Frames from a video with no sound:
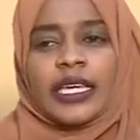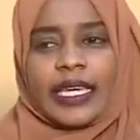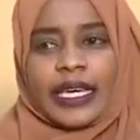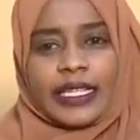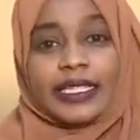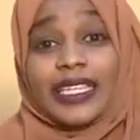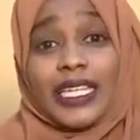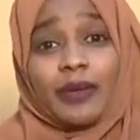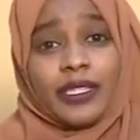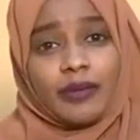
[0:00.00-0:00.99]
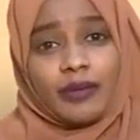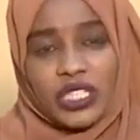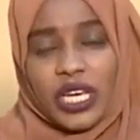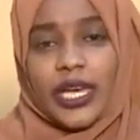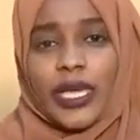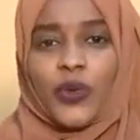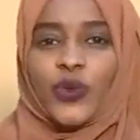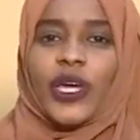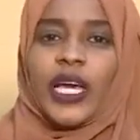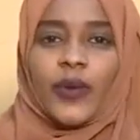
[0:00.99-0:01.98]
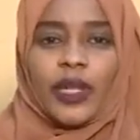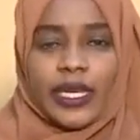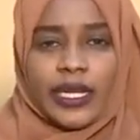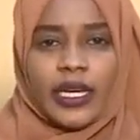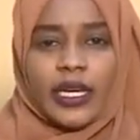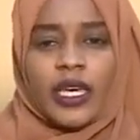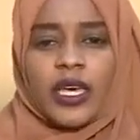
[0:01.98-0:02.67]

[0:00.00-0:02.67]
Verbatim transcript: يعني يتكلم عن المشاكل وإنه يحاول يحلها